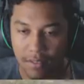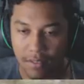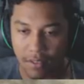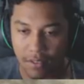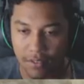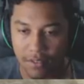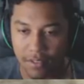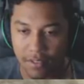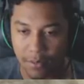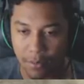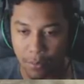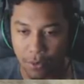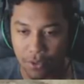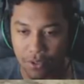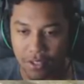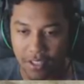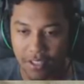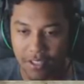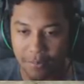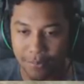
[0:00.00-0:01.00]
Nossa, eu
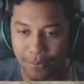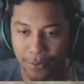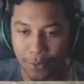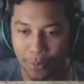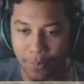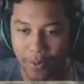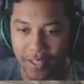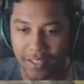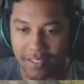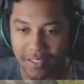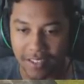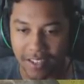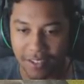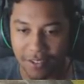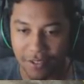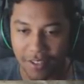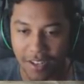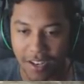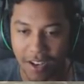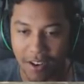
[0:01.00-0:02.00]
botei tu pra entrar
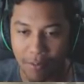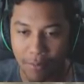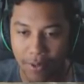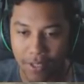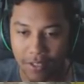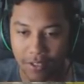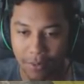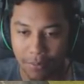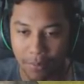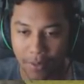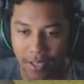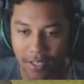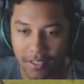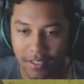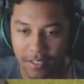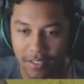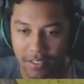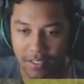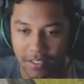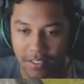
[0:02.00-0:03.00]
no carro pra dropar
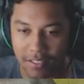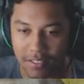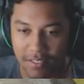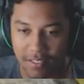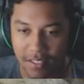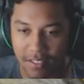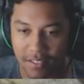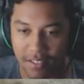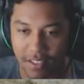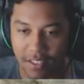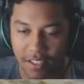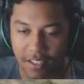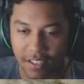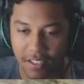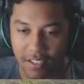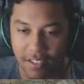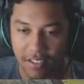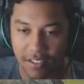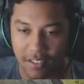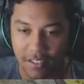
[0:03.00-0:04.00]
aqui. Acertei.